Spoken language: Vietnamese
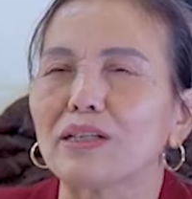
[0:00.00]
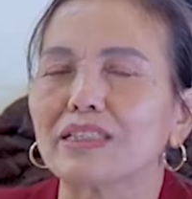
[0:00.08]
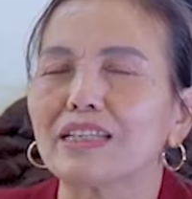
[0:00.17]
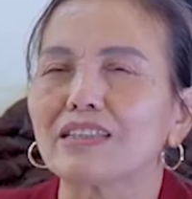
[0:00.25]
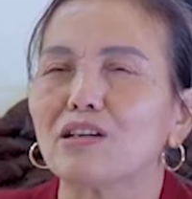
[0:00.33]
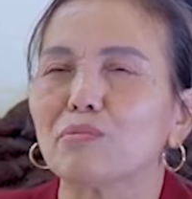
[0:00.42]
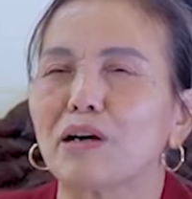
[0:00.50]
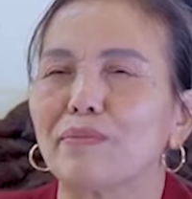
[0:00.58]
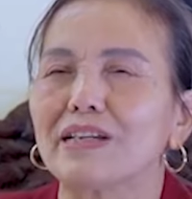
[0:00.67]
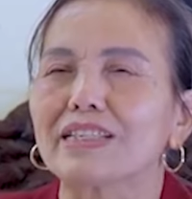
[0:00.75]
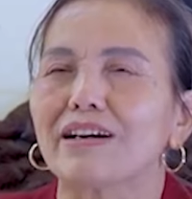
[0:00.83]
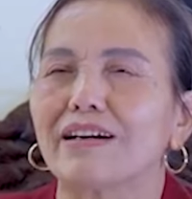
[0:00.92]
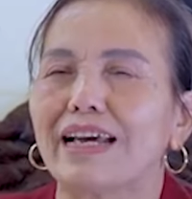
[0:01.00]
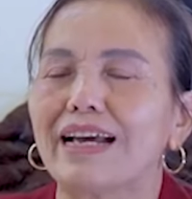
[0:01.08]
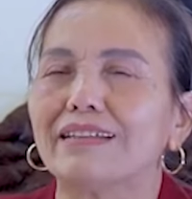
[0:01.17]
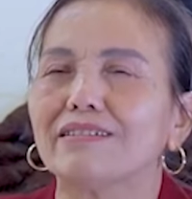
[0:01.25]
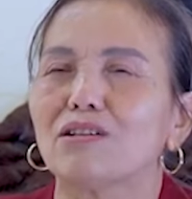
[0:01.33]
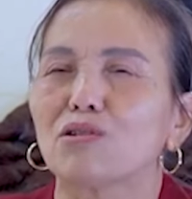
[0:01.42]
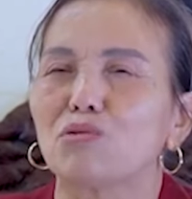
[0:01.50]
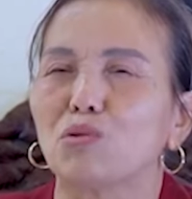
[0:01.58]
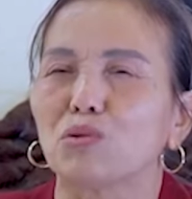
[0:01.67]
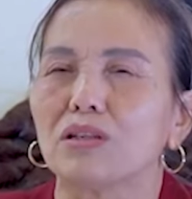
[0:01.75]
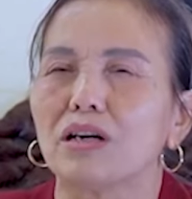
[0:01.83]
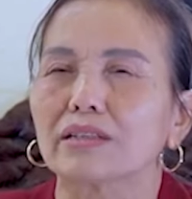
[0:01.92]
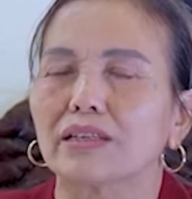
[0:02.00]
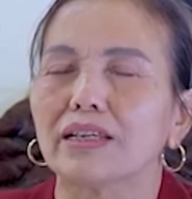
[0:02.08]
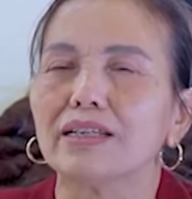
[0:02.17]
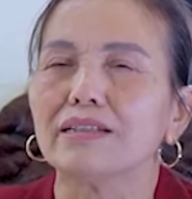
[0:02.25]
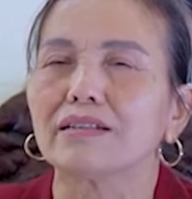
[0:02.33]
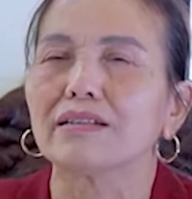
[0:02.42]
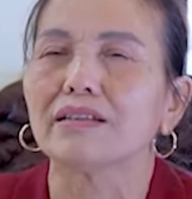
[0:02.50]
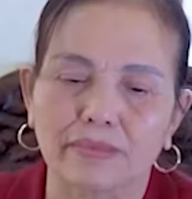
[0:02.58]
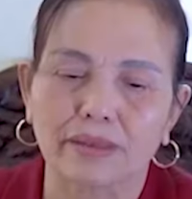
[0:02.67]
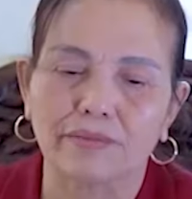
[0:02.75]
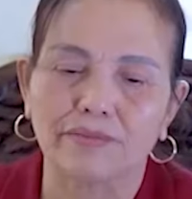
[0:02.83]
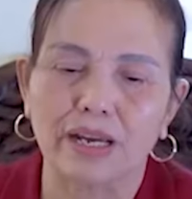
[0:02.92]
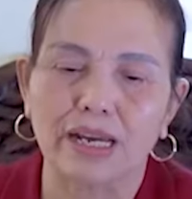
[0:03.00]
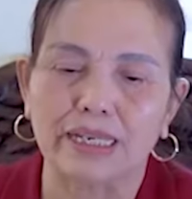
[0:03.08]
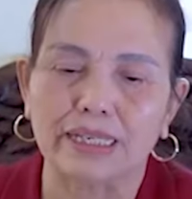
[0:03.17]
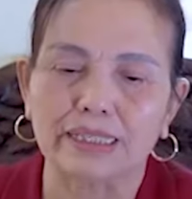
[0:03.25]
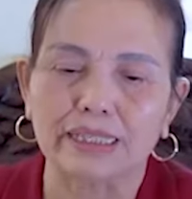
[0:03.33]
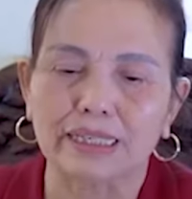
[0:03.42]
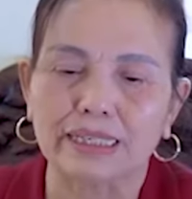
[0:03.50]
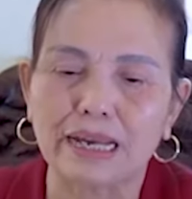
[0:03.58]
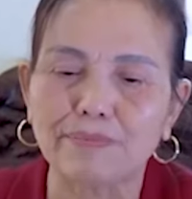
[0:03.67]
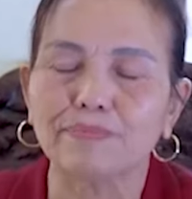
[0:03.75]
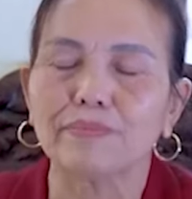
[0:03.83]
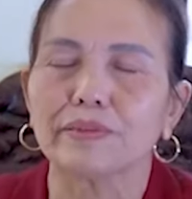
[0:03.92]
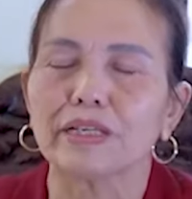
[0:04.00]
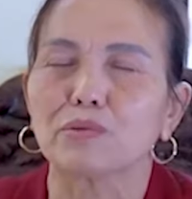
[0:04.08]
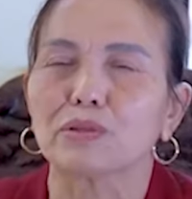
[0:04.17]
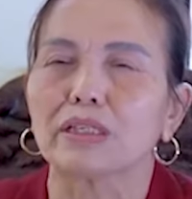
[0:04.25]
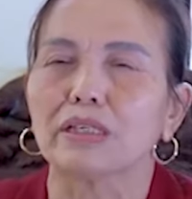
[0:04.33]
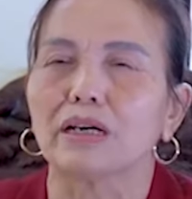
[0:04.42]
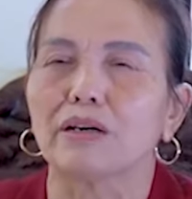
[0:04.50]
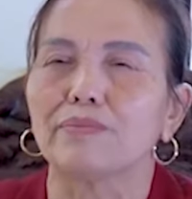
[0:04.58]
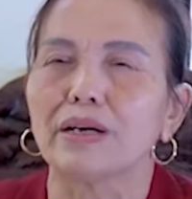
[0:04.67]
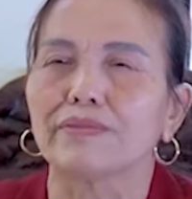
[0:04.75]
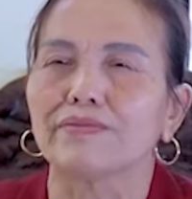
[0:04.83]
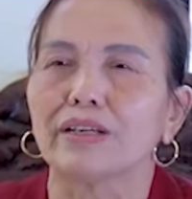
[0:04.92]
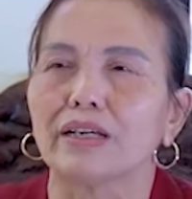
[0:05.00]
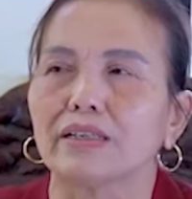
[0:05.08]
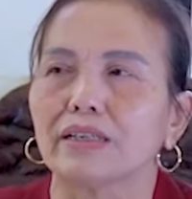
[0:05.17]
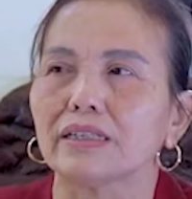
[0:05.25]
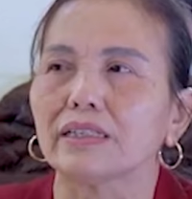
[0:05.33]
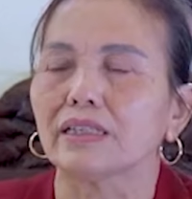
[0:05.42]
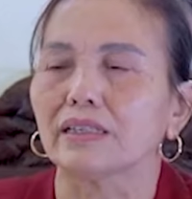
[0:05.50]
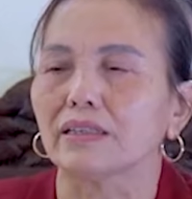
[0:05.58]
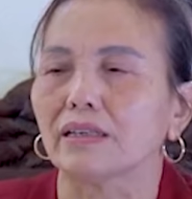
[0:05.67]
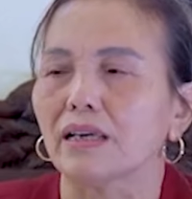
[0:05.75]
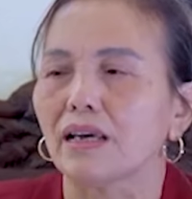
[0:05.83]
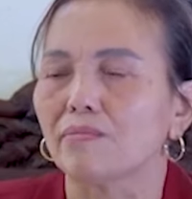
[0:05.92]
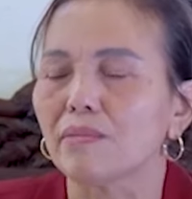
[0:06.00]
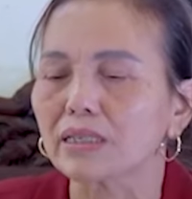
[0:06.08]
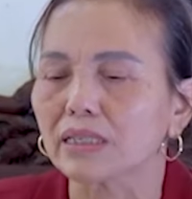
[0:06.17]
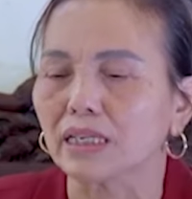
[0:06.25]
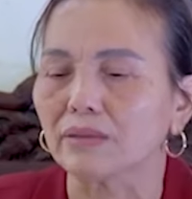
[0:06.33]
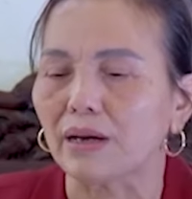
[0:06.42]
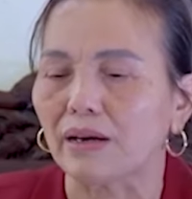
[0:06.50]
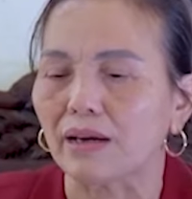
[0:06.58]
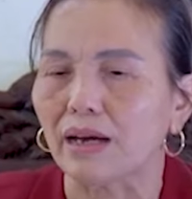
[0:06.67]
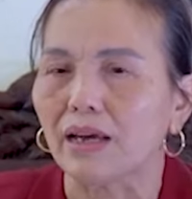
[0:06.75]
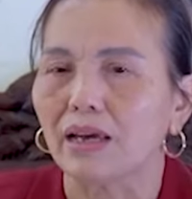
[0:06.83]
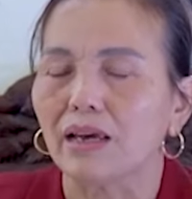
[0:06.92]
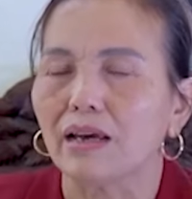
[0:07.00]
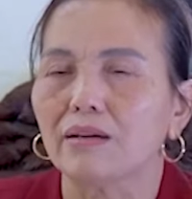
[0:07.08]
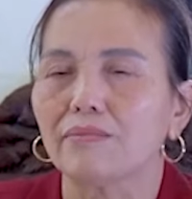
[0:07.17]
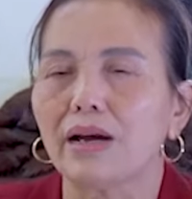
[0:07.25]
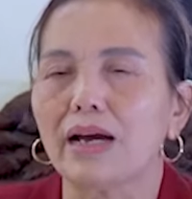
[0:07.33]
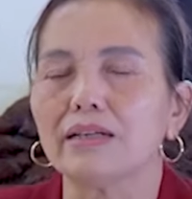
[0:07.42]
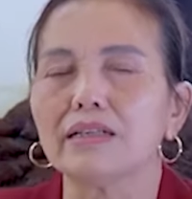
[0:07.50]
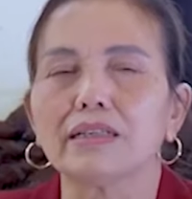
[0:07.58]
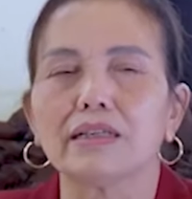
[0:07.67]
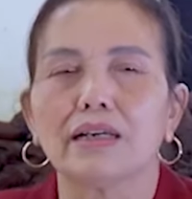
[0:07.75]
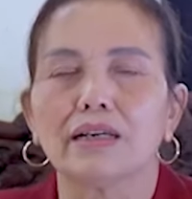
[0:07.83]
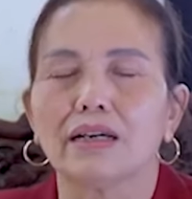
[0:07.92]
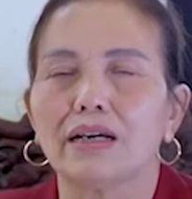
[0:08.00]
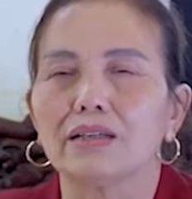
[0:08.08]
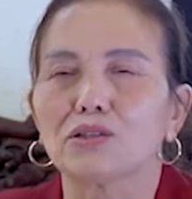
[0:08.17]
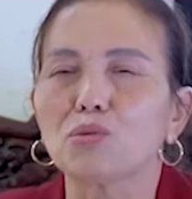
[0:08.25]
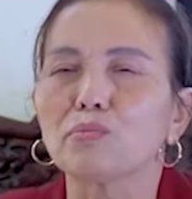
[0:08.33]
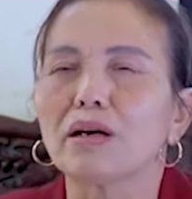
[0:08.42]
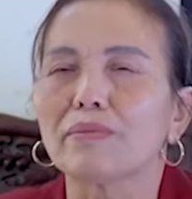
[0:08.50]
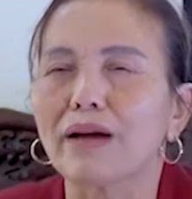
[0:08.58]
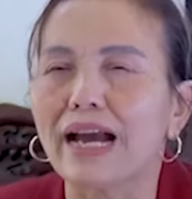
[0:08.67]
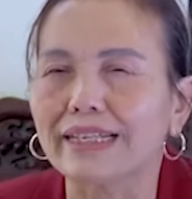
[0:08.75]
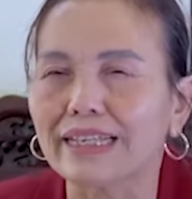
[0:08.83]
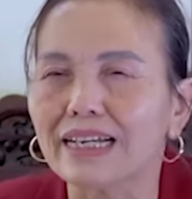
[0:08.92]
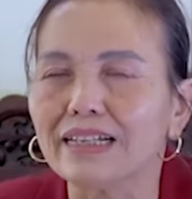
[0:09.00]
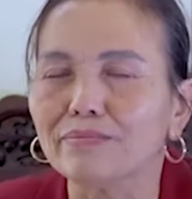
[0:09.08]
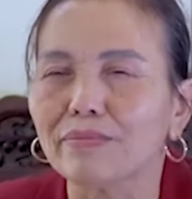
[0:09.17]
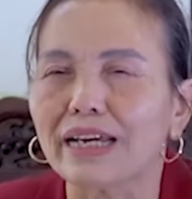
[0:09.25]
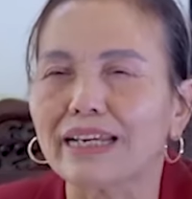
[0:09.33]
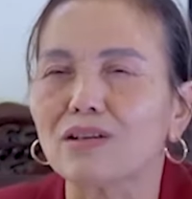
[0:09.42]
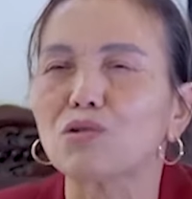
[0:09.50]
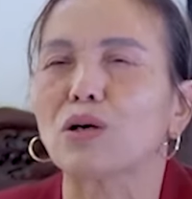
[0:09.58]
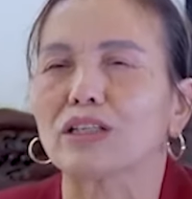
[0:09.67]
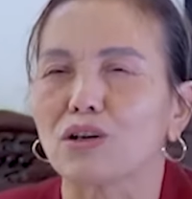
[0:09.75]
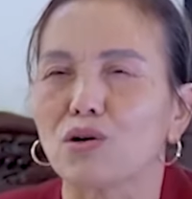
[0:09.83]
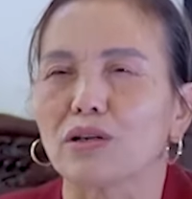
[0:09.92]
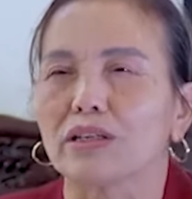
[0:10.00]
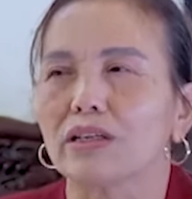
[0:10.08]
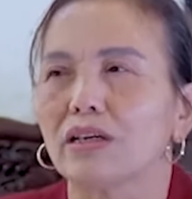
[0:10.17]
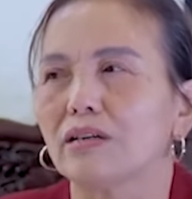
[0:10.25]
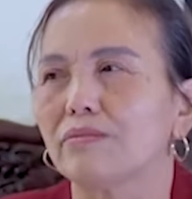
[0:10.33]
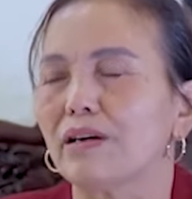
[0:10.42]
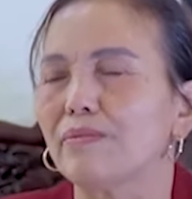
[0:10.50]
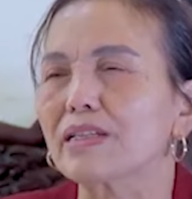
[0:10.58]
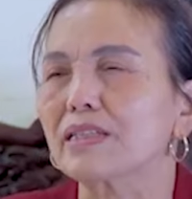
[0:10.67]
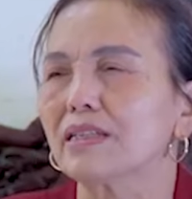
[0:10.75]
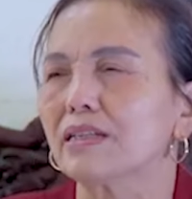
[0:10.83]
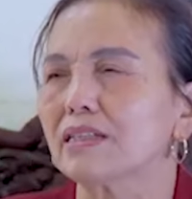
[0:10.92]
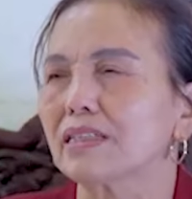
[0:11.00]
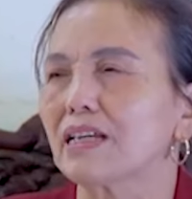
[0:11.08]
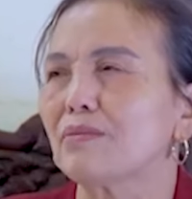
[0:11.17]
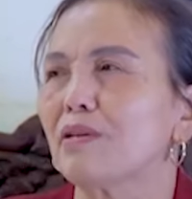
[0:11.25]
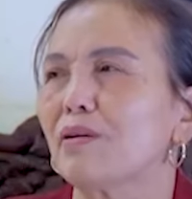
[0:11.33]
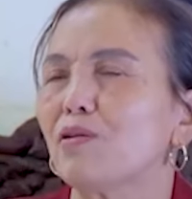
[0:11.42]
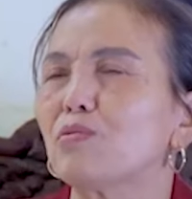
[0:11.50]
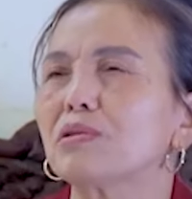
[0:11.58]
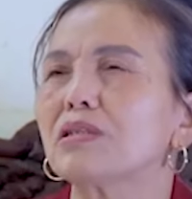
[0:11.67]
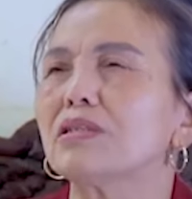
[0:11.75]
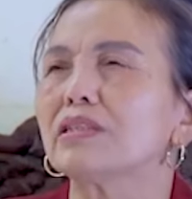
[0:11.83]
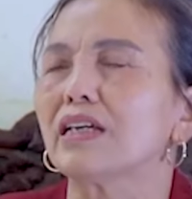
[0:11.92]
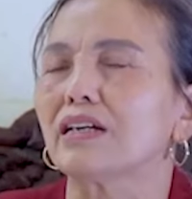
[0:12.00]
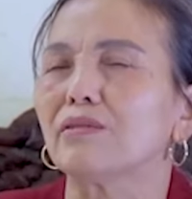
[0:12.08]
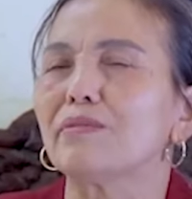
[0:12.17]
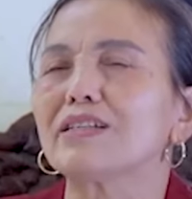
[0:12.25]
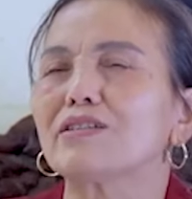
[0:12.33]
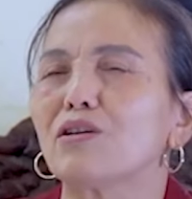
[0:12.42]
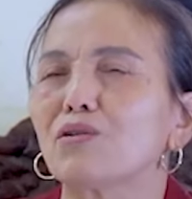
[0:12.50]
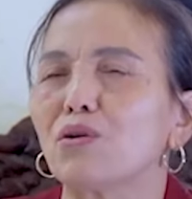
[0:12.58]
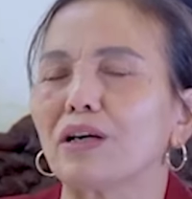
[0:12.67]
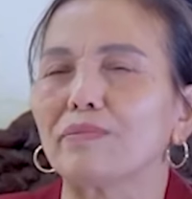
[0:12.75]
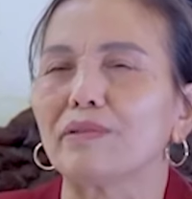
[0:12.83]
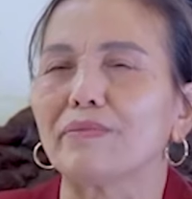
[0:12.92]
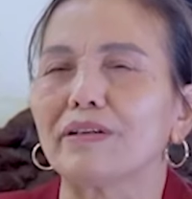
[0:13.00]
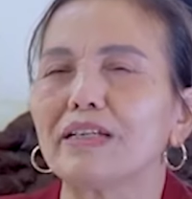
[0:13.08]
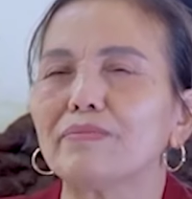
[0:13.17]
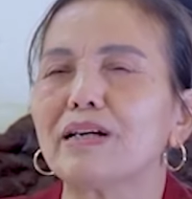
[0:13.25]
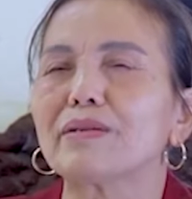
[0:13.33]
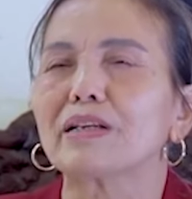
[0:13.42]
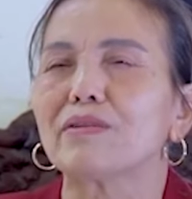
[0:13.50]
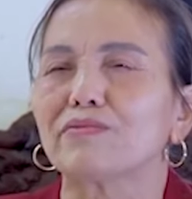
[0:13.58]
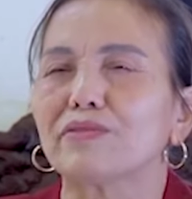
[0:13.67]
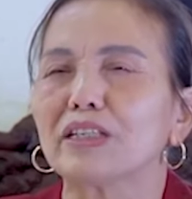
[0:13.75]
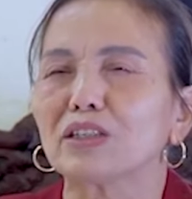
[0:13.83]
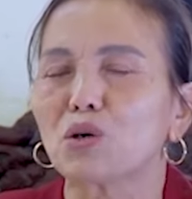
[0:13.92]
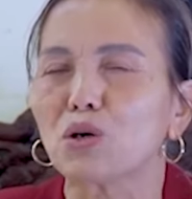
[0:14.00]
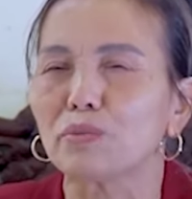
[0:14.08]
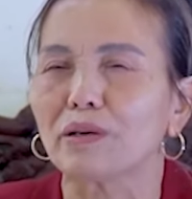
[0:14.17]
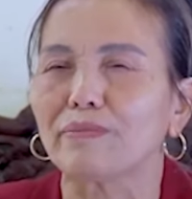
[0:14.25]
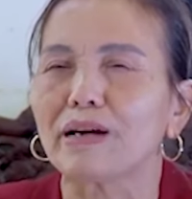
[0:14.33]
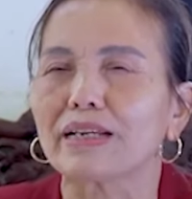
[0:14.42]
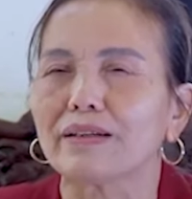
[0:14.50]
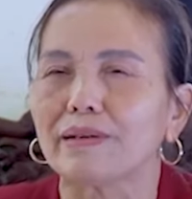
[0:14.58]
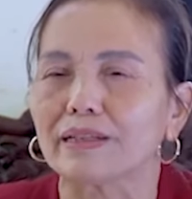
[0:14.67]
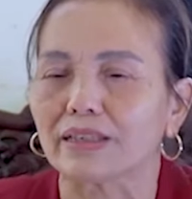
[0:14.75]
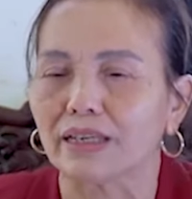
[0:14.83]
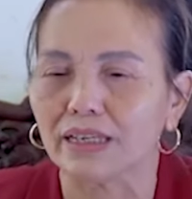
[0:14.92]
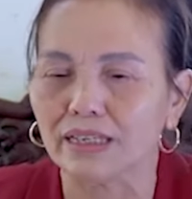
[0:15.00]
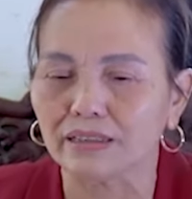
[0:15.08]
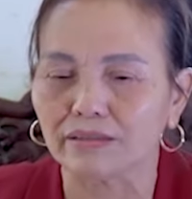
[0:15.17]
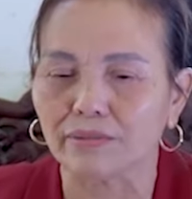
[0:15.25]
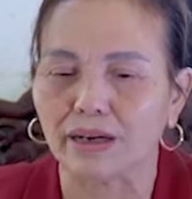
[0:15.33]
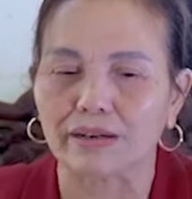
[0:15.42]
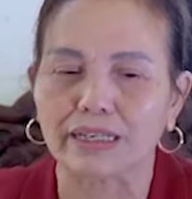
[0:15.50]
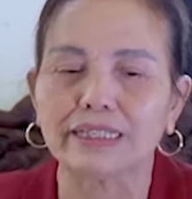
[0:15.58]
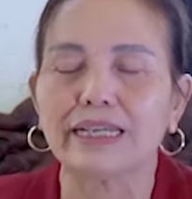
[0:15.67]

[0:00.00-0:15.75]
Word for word: hóa chất xong mà bây giờ là ăn được ngủ được thế về đến tháng 5 điều trị ở bệnh viện đấy thì bác sĩ bảo là bà ơi uh, chúc mừng bà nhá bà đã khỏi rồi bảo bác sĩ ơi sao mà ung thư thì có bao giờ khỏi mà bác động viên tôi mà bác lại bảo thế mà cái